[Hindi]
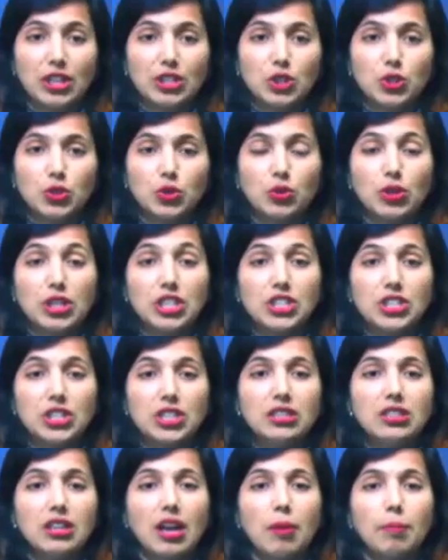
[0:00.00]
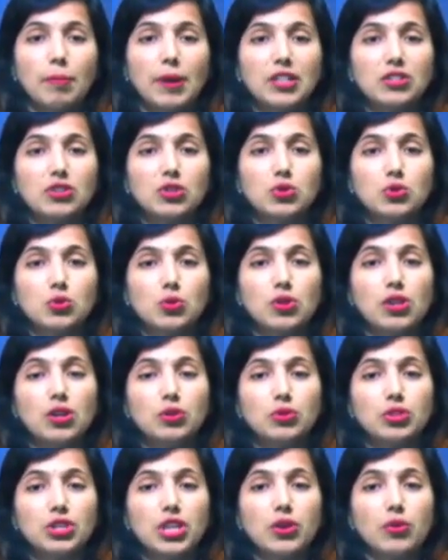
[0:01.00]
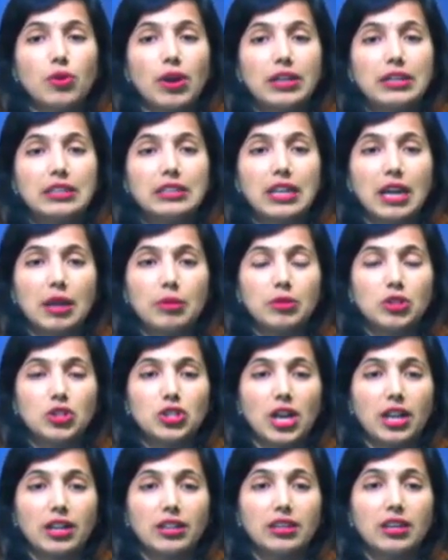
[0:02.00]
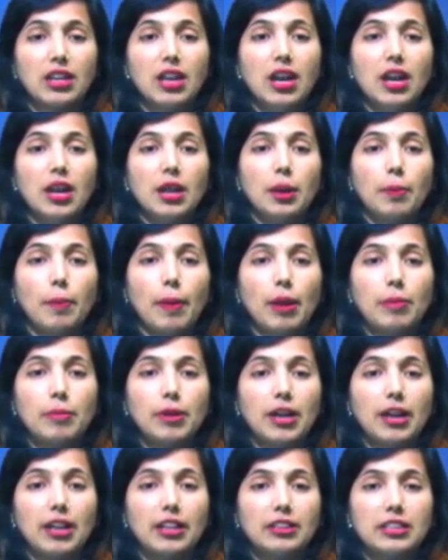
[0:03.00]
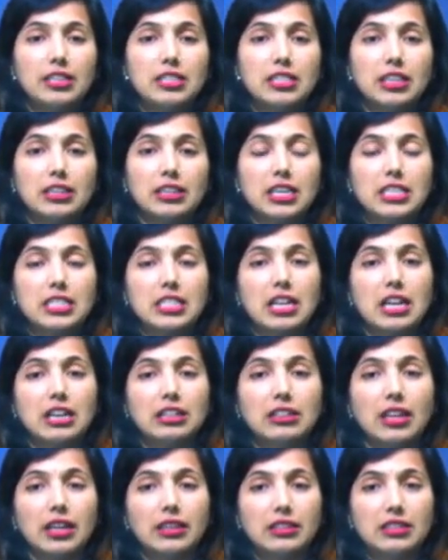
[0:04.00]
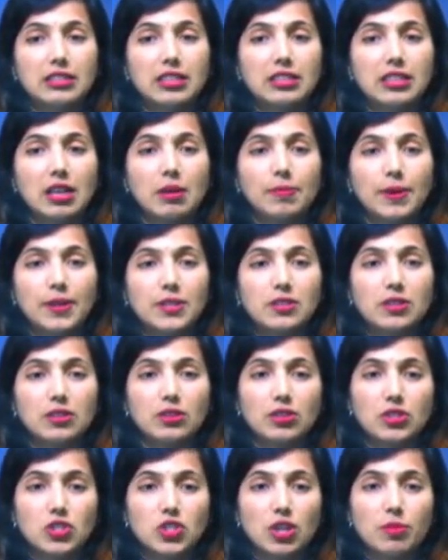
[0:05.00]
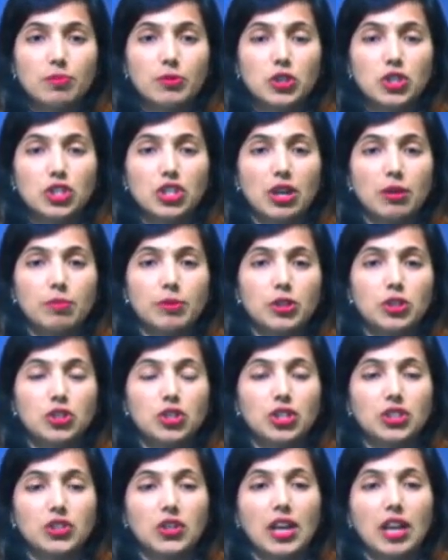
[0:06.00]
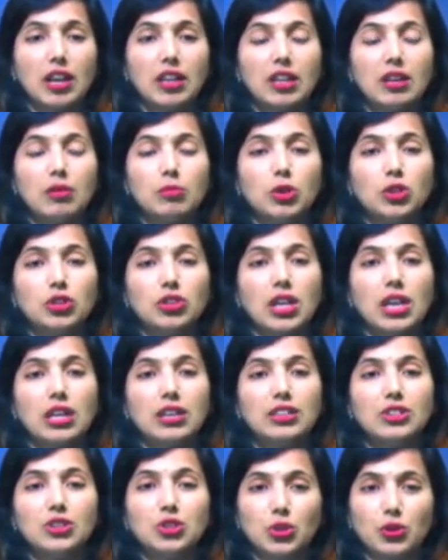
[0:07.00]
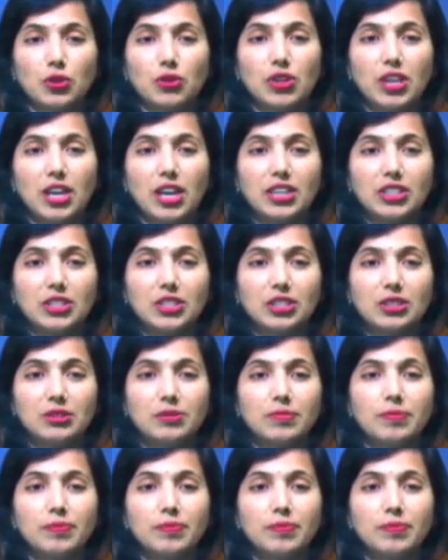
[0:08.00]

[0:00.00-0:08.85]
आइसोलेशन आ पाँच सौ सोलह गोटे छाक नेपाल में हाल धर सत्ताईस लाख तैंतीस हजार पाँच दस टा पीसीआर परीक्षण कैल गए मंत्रालय जनौनी अछि